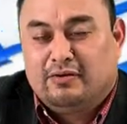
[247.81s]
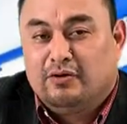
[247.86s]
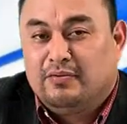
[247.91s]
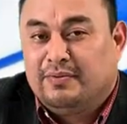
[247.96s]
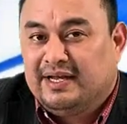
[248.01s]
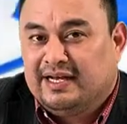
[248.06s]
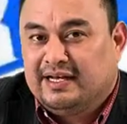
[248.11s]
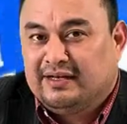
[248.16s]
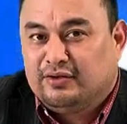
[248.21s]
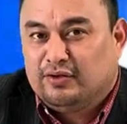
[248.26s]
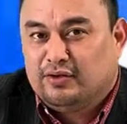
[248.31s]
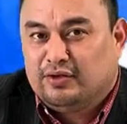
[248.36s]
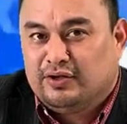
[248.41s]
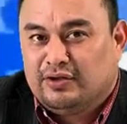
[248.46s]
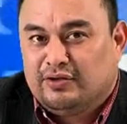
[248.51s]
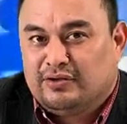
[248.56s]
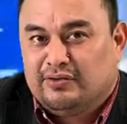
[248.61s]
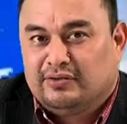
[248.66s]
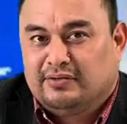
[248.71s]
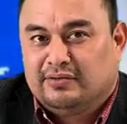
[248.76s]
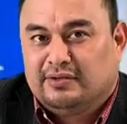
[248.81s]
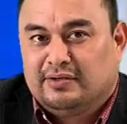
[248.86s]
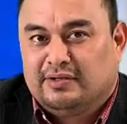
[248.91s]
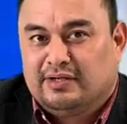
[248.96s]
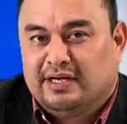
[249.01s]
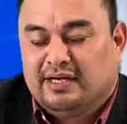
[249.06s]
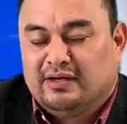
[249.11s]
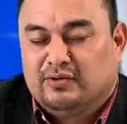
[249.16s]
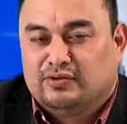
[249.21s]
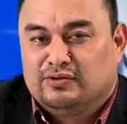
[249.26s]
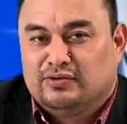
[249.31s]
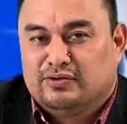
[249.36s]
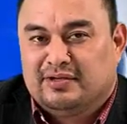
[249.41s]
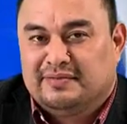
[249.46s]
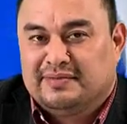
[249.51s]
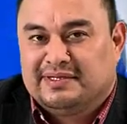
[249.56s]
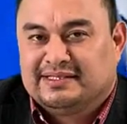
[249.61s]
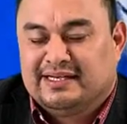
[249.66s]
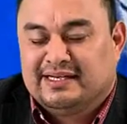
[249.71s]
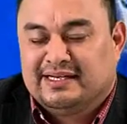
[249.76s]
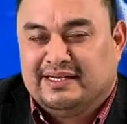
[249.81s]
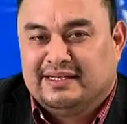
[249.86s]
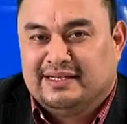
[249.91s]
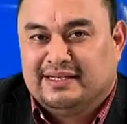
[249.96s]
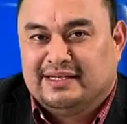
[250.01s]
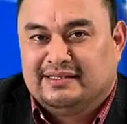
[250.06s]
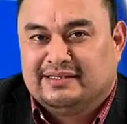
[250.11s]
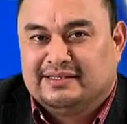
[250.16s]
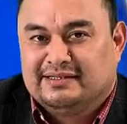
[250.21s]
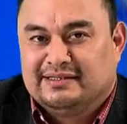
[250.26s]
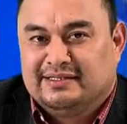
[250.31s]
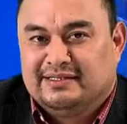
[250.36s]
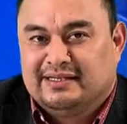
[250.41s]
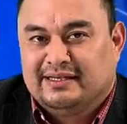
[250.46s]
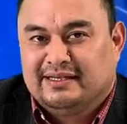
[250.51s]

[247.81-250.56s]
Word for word: obligatorio el uso de mascarillas